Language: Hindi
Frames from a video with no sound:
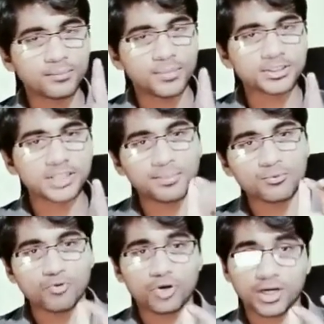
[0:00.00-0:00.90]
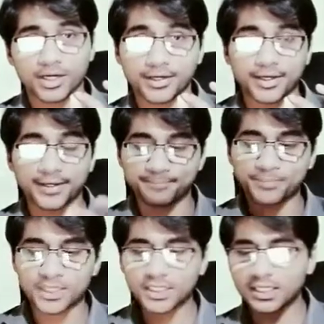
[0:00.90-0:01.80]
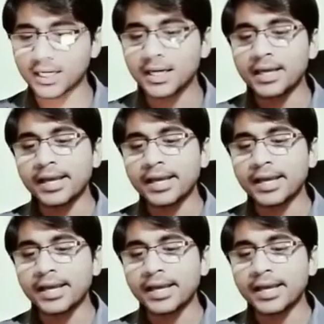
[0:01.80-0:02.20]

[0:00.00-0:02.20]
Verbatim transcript: बस आपको वो करना है ठीक है